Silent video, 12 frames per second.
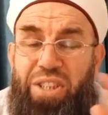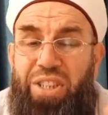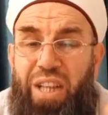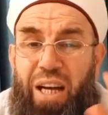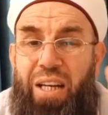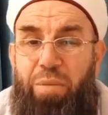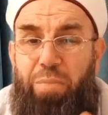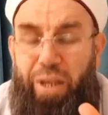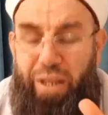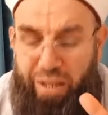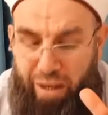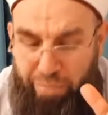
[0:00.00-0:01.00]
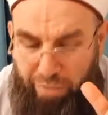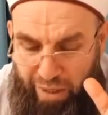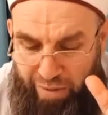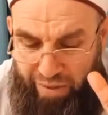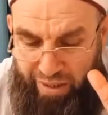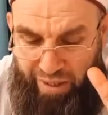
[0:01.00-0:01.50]
tane peygamber
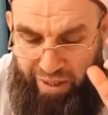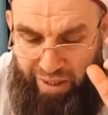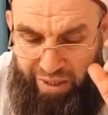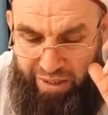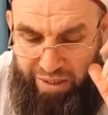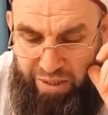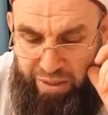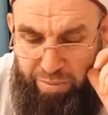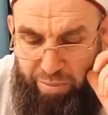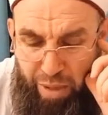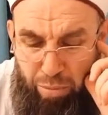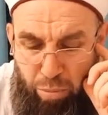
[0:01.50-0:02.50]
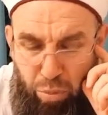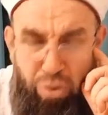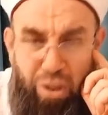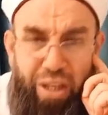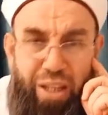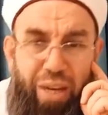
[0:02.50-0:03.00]
var. Şimdi ben
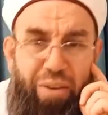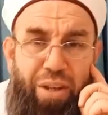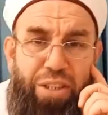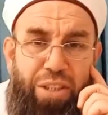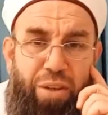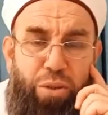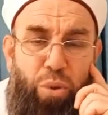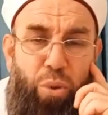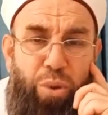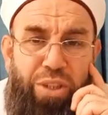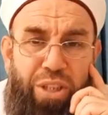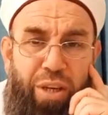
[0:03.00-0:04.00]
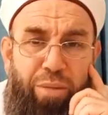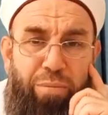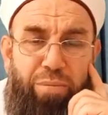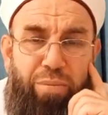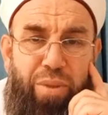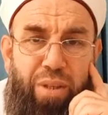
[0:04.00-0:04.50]
bunları yavaş yavaş
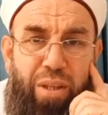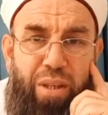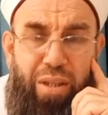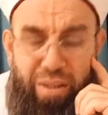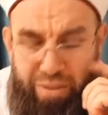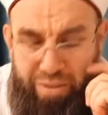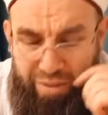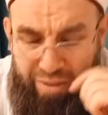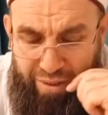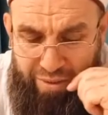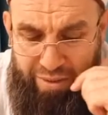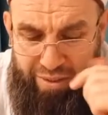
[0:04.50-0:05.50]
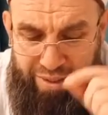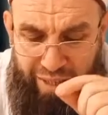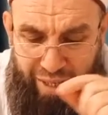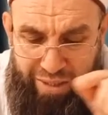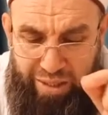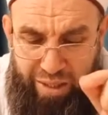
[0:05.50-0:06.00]
okuyacağım. Siz
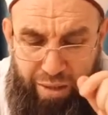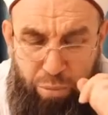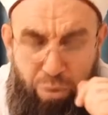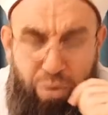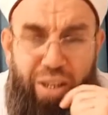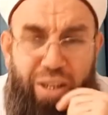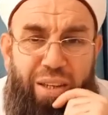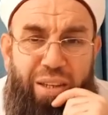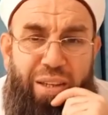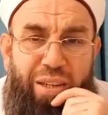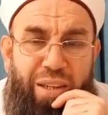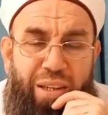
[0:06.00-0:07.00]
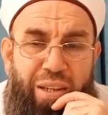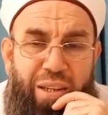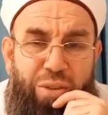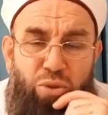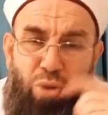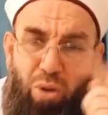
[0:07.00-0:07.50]
yan yana bunları
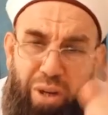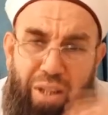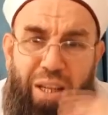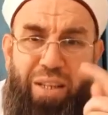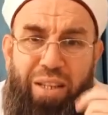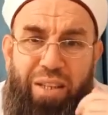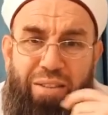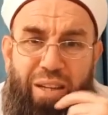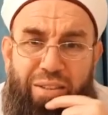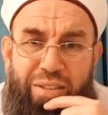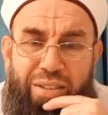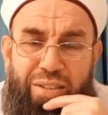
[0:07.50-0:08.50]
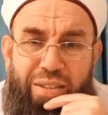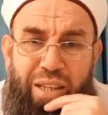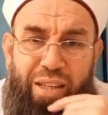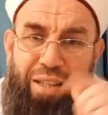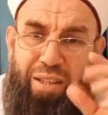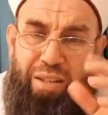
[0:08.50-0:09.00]
e, sonradan yazarsınız.
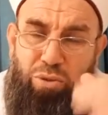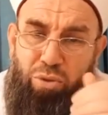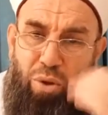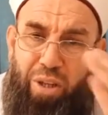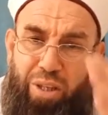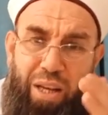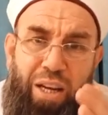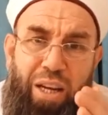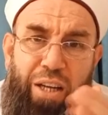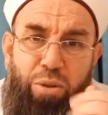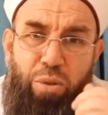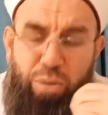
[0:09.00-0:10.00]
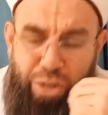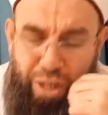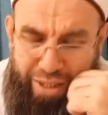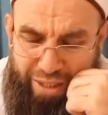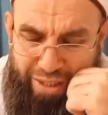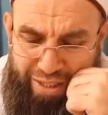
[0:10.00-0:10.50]
Hani sonradan kayıt
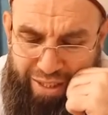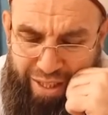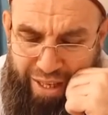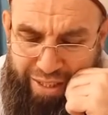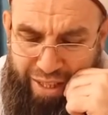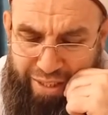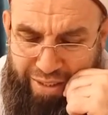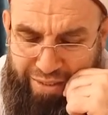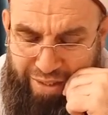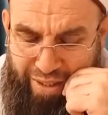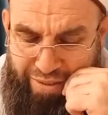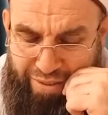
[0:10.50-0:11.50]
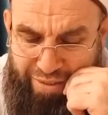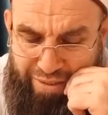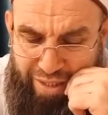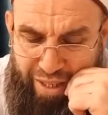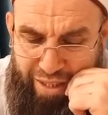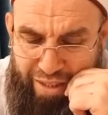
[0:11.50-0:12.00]
olacak ya dinlerken
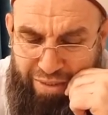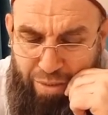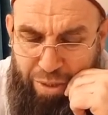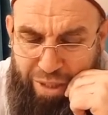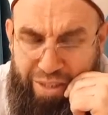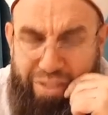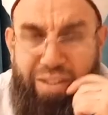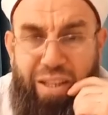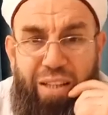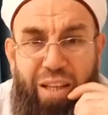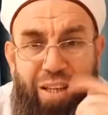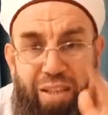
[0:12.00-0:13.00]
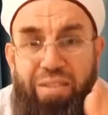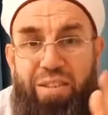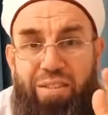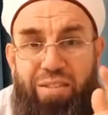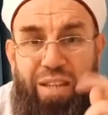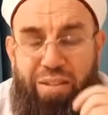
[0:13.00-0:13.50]
yazarsınız. Yani yazabildiğiniz kadar
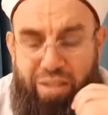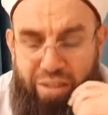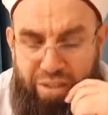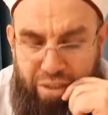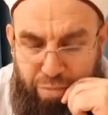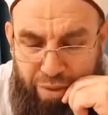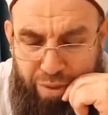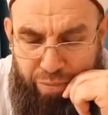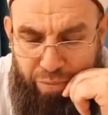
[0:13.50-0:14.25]
yazın isterseniz şimdi.